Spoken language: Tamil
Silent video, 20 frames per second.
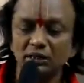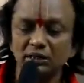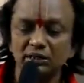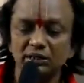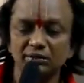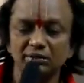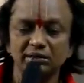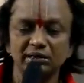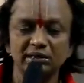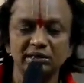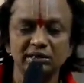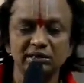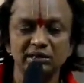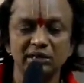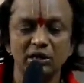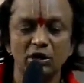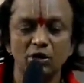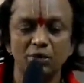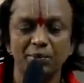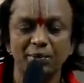இது வந்து
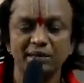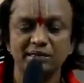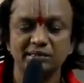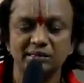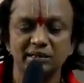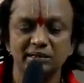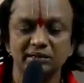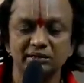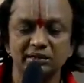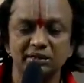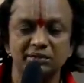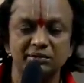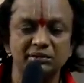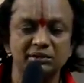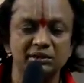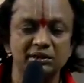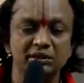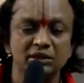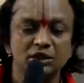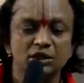இந்த நவபாசனத்தில்
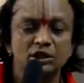வந்து